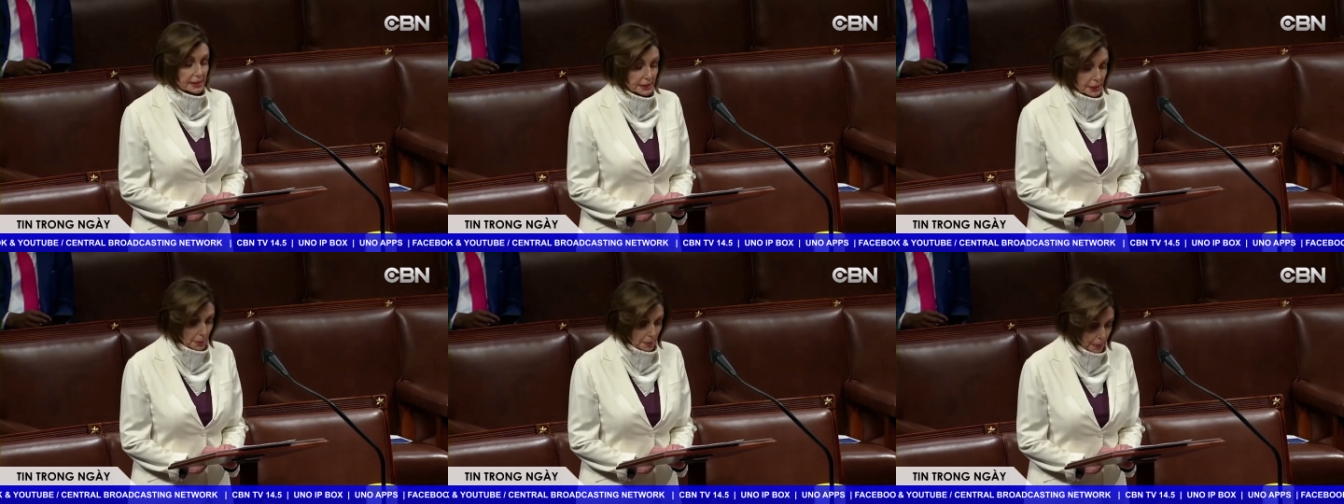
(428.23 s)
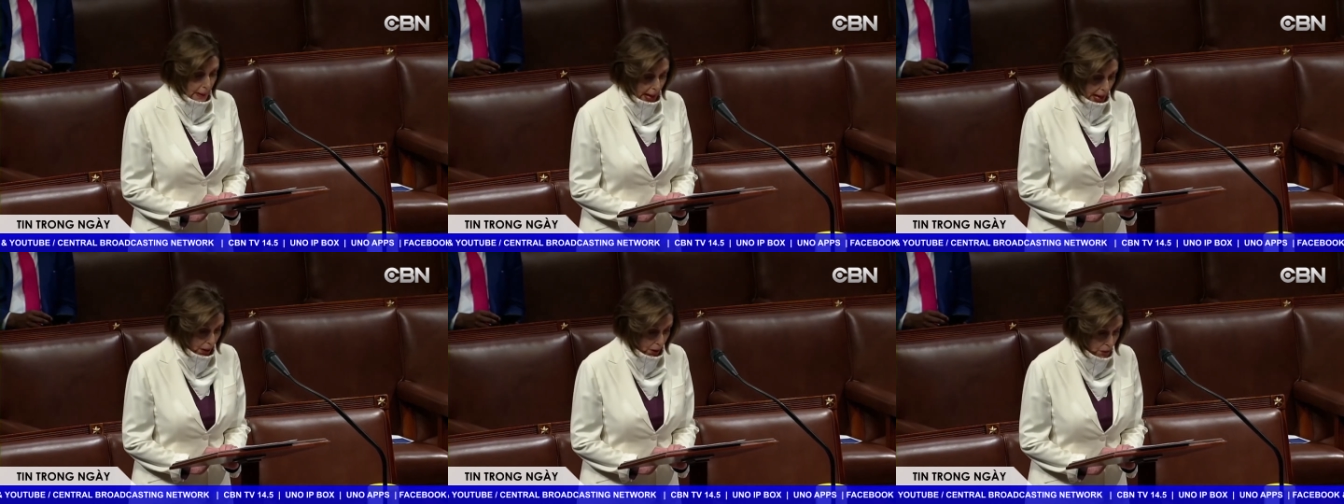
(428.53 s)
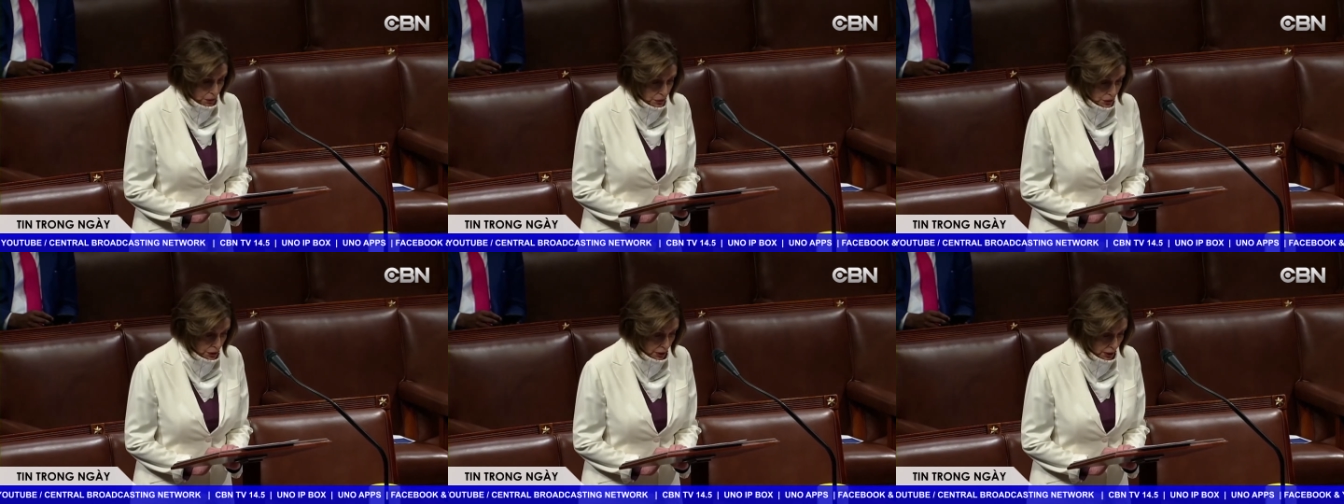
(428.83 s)
thận
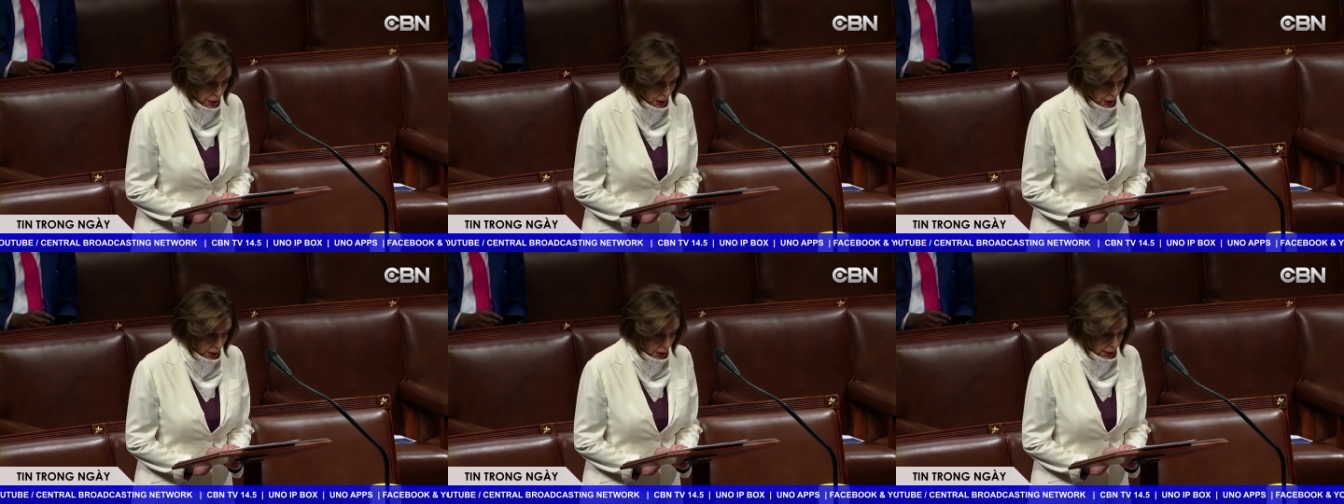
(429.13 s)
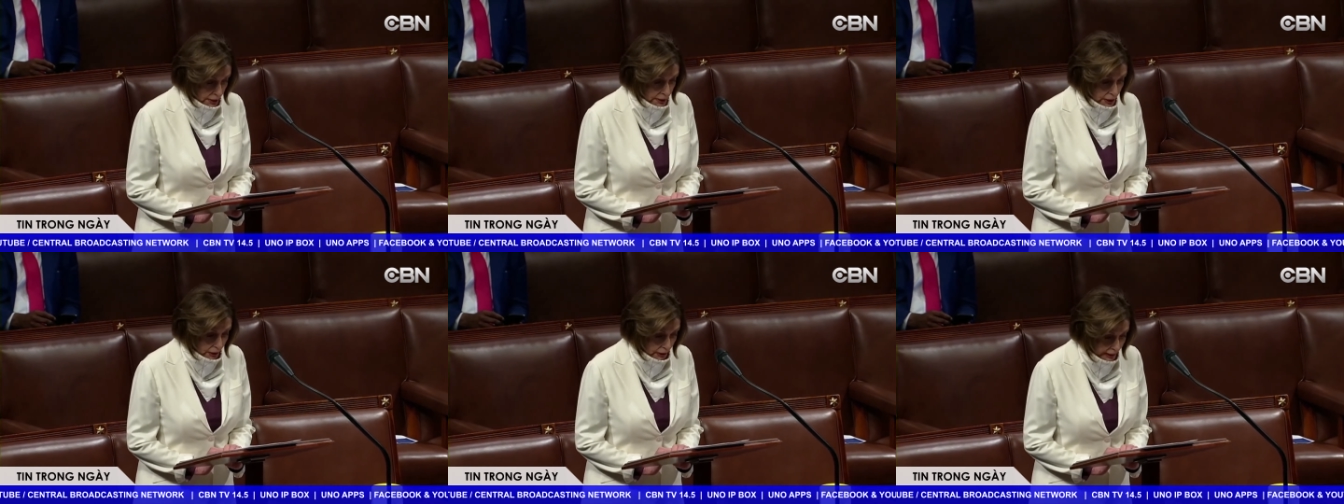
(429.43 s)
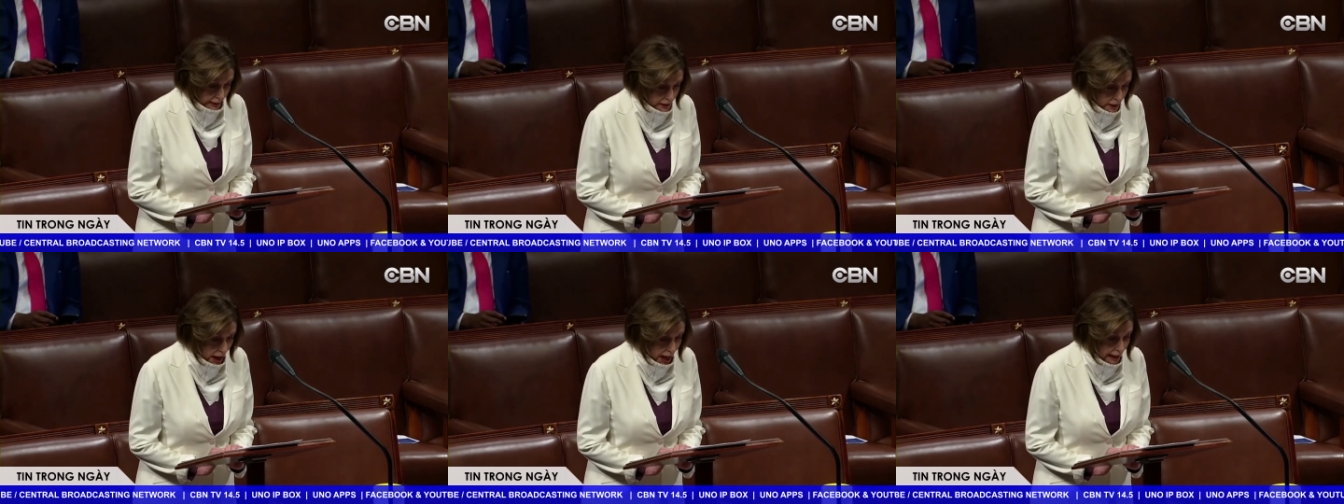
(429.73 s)
trọng của chính quyền
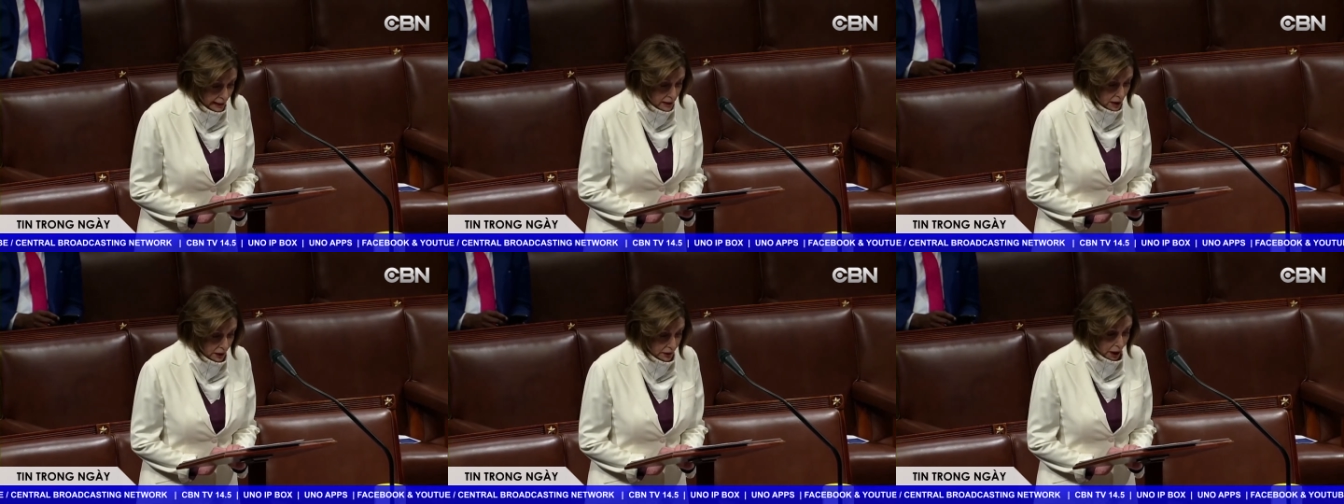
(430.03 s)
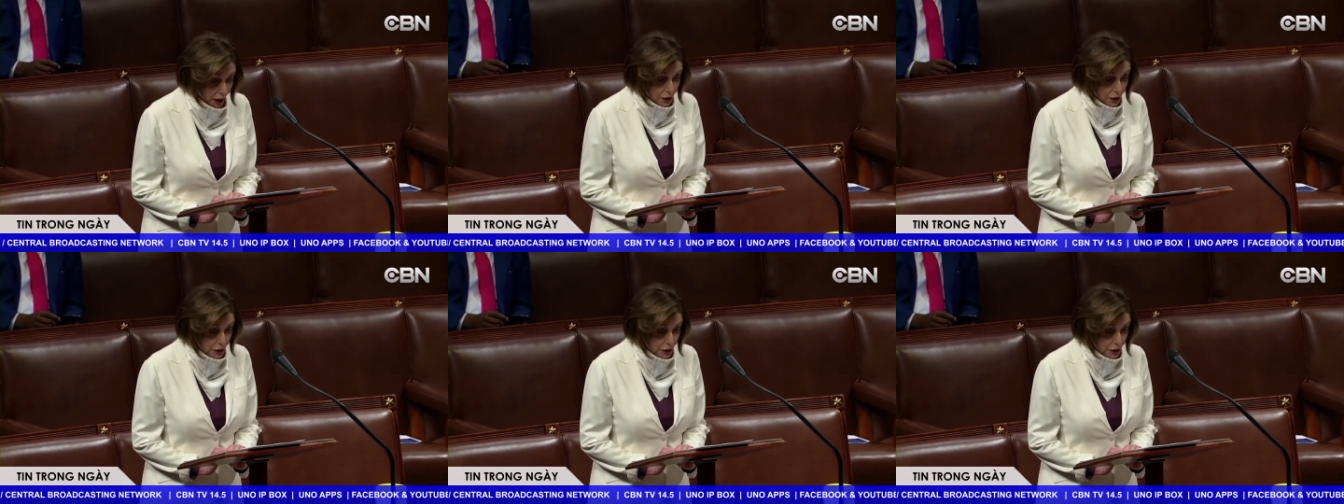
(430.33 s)
Tổng thống Donald